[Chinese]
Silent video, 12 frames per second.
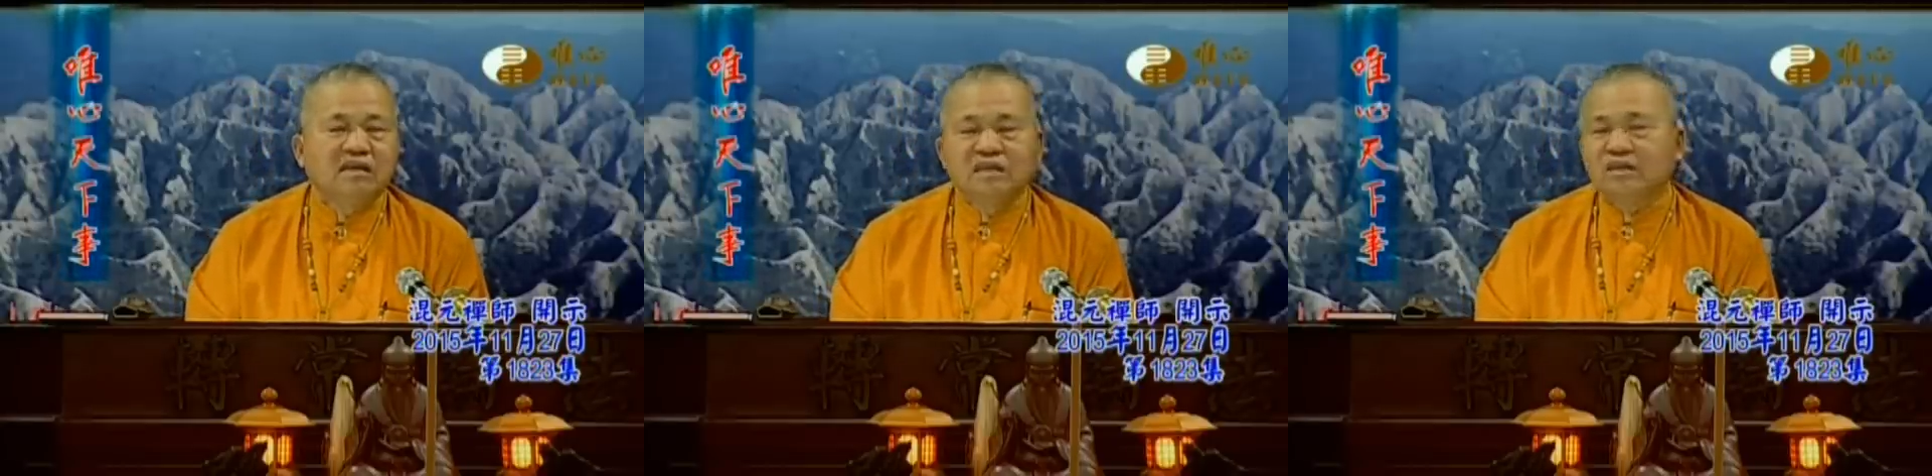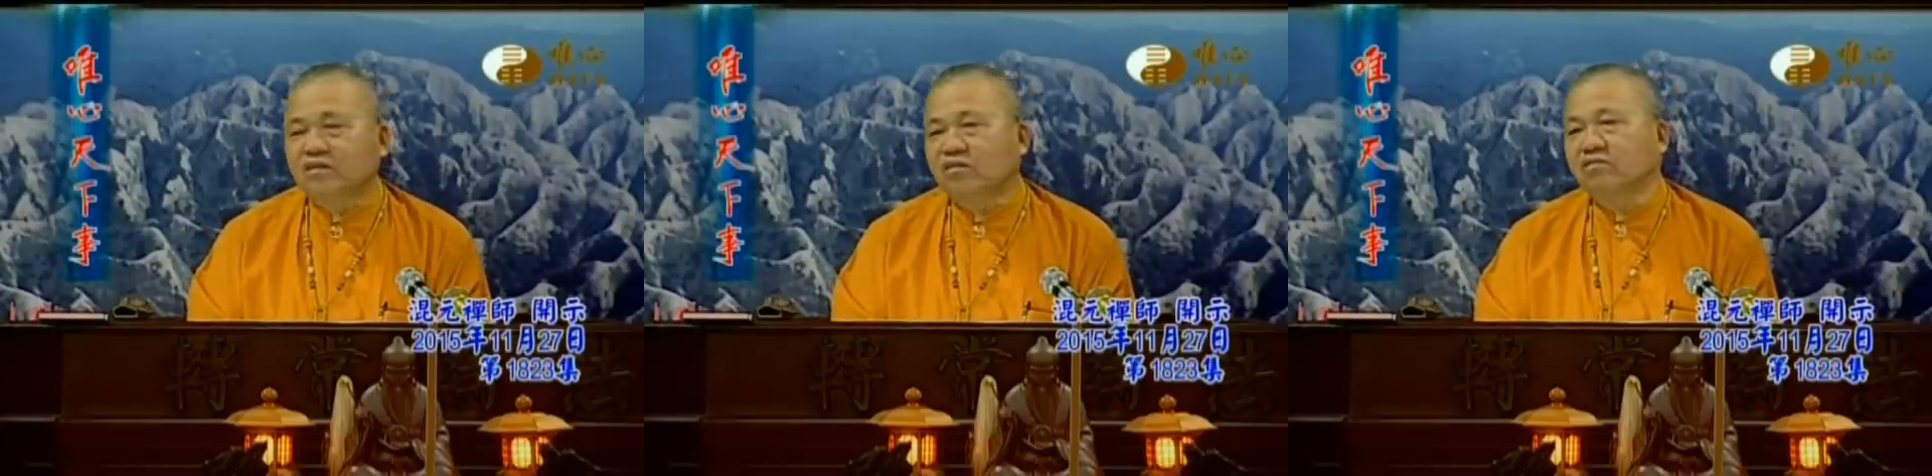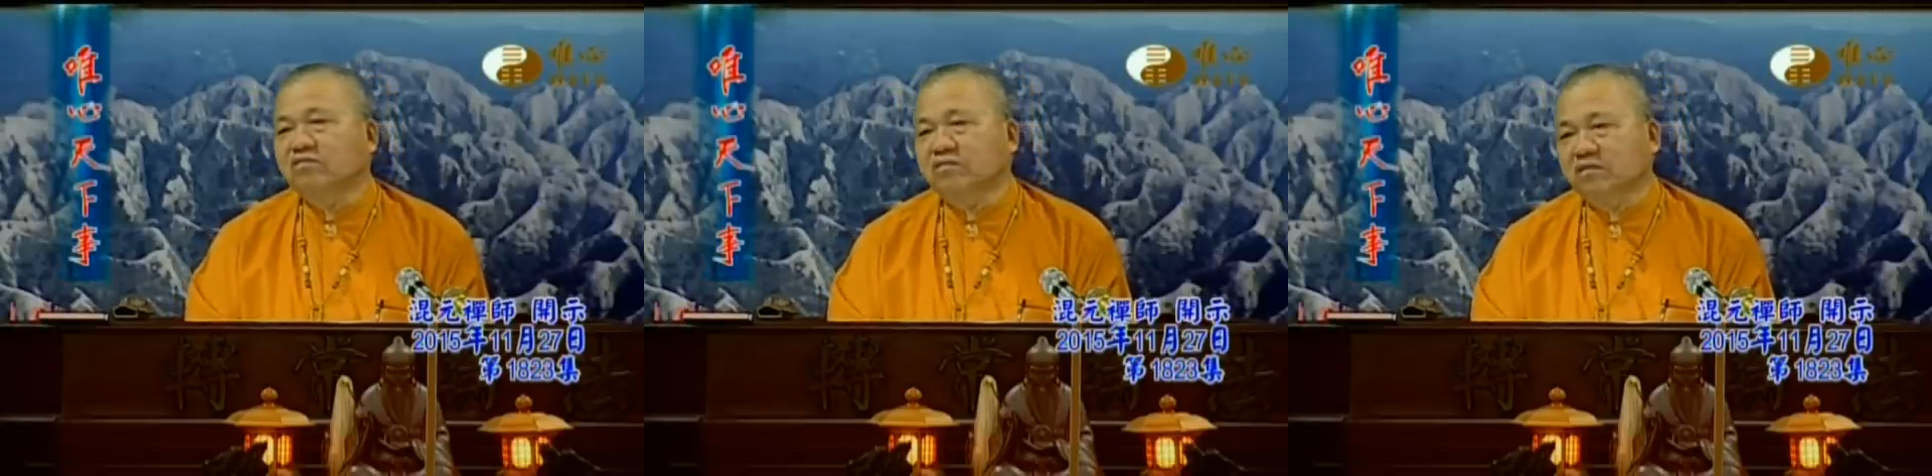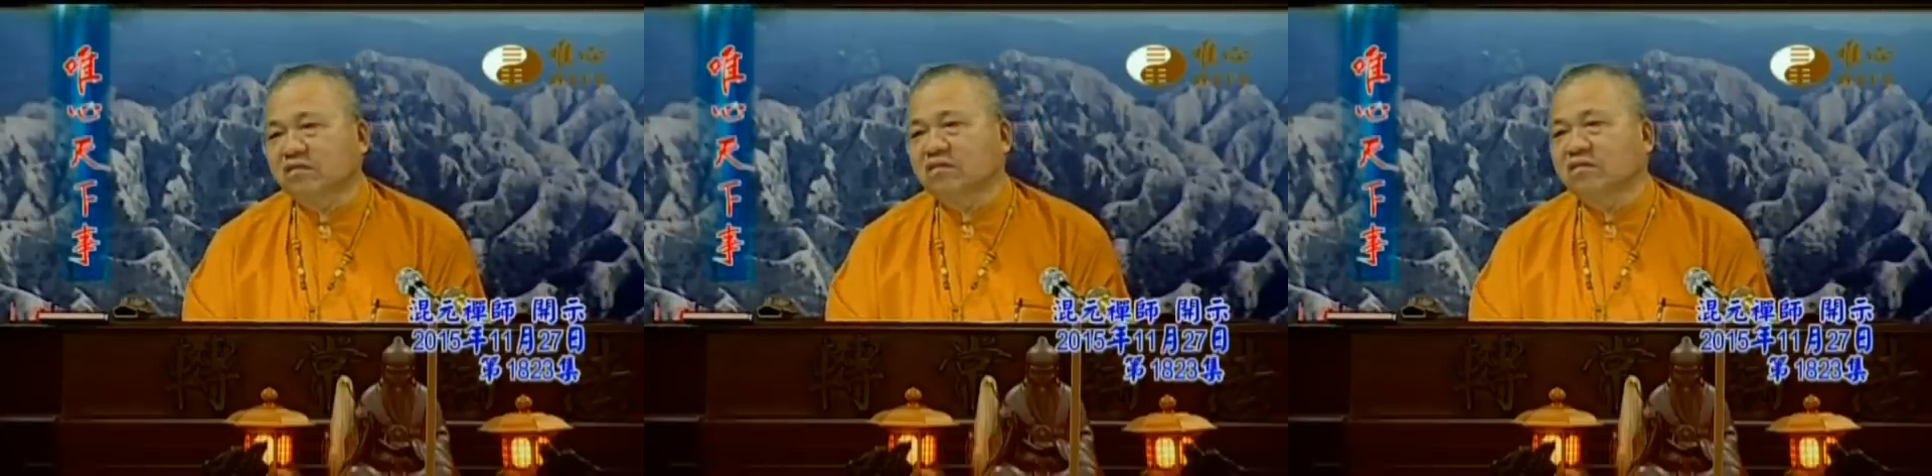你公
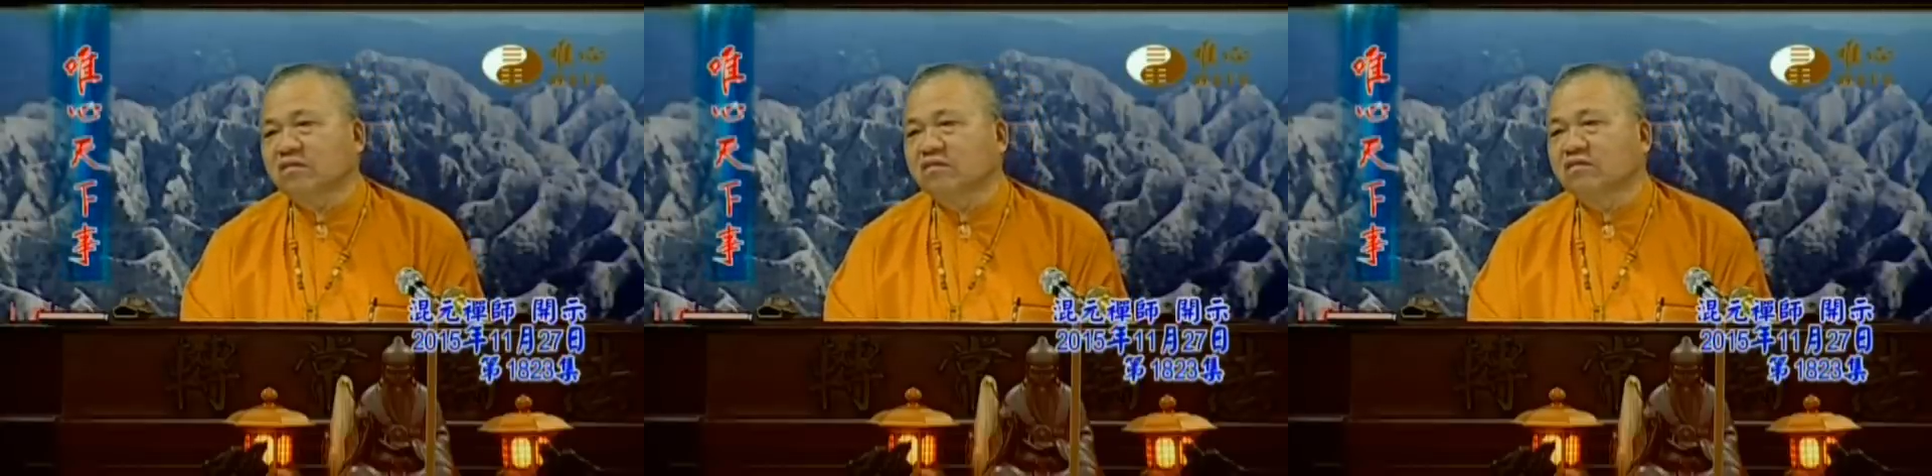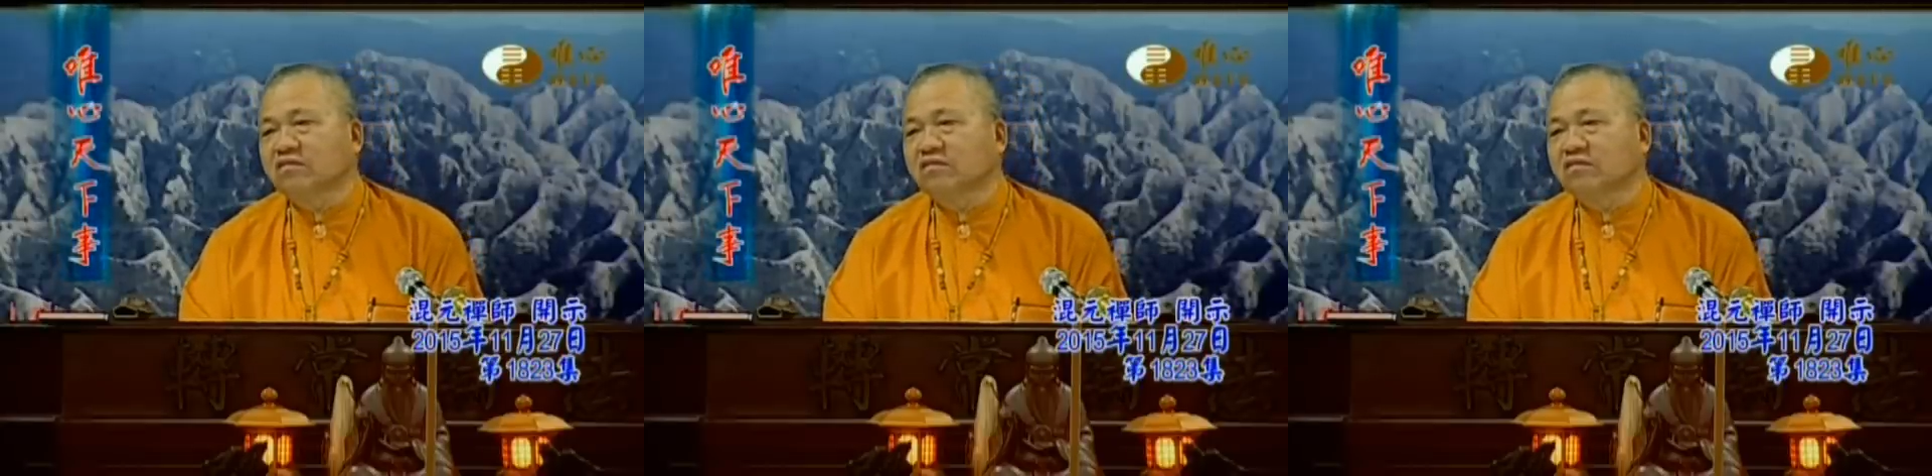司